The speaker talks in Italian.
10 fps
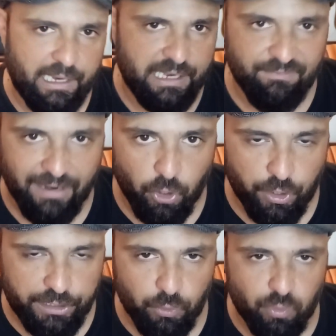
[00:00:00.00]
Il
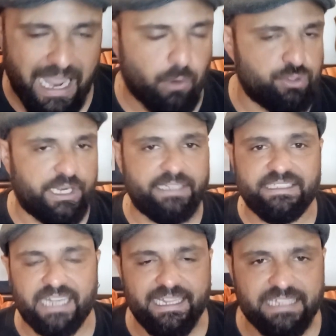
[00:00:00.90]
valore di Lukaku sarà
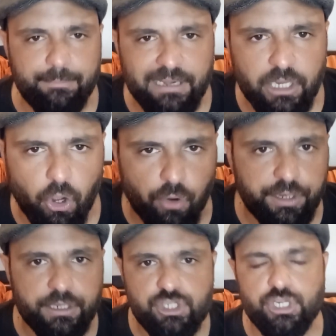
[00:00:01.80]
di 30
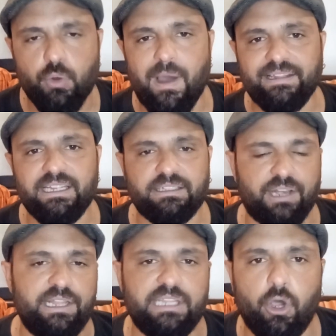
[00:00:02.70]
milioni, 50 e
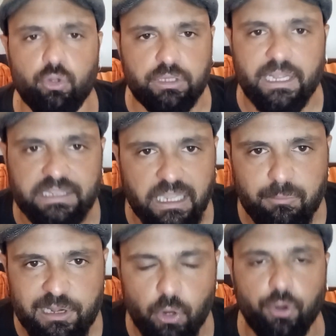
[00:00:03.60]
30, 80
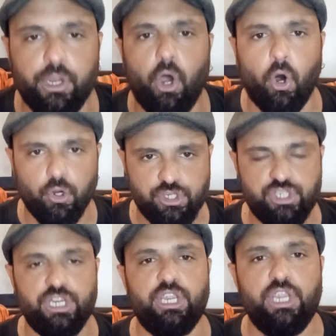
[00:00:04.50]
milioni.
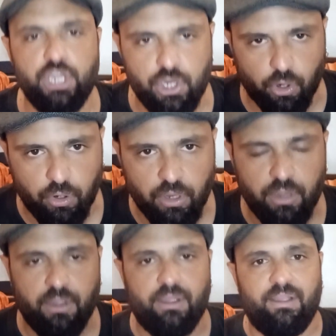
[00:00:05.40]
Oggi io
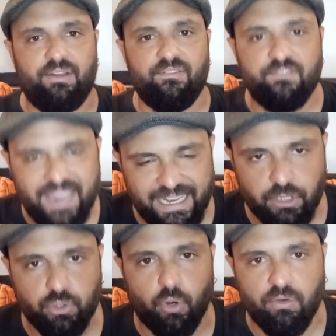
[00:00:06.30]

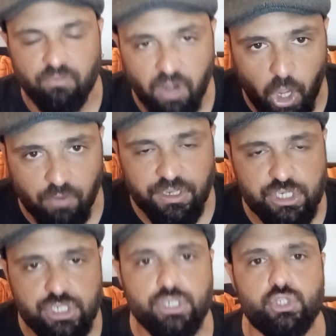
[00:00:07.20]
vendo
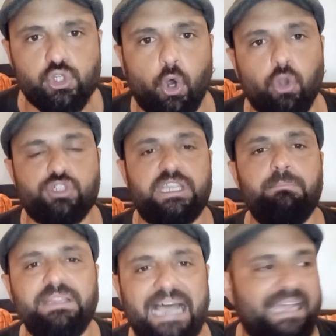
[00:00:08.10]
Vlaovic solo se
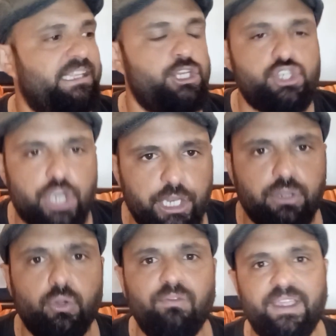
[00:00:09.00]
mi date
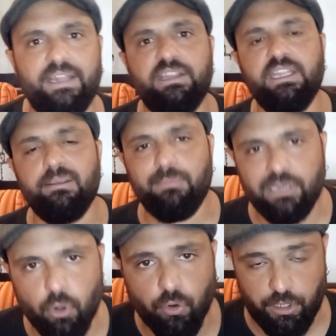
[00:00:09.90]
120
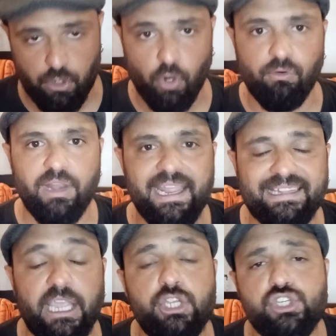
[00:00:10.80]
milioni. Lo
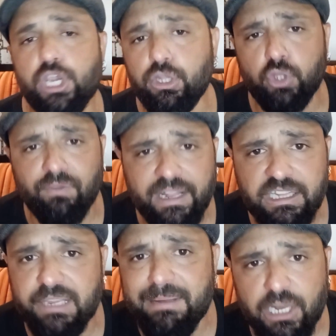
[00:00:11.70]
volete?
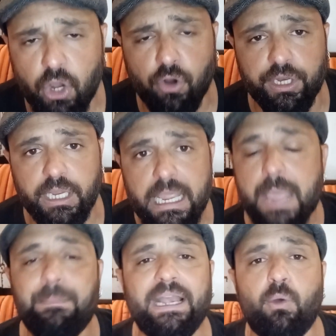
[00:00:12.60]
120 milioni!
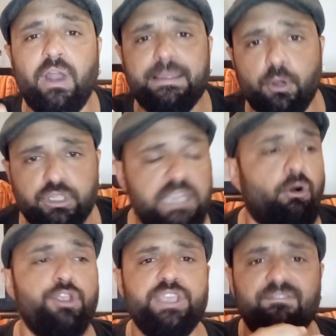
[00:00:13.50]
Per quale
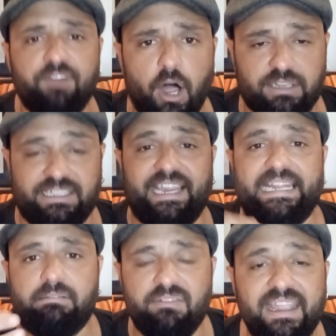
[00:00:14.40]
motivo ogni volta
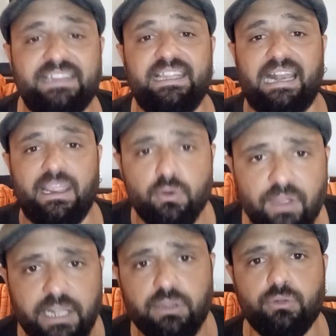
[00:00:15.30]
che deve vendere la
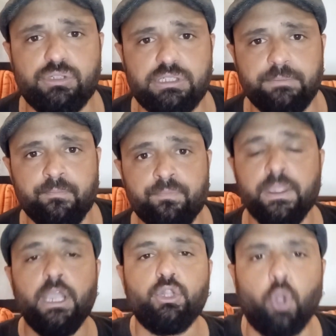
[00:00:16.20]
Juventus
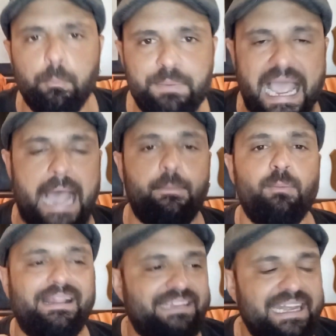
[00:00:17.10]
dobbiamo
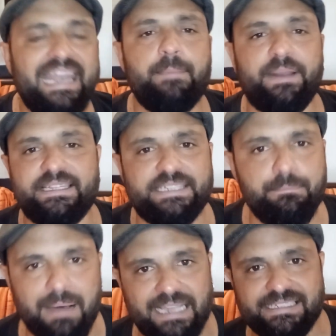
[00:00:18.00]
mantenere i prezzi
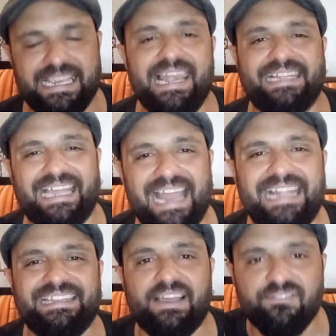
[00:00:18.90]
bassi e
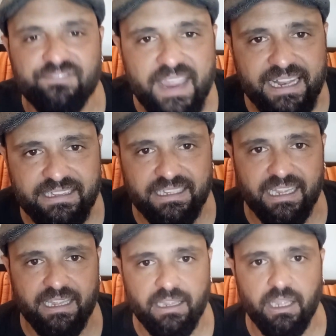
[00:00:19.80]
l'Atalanta vende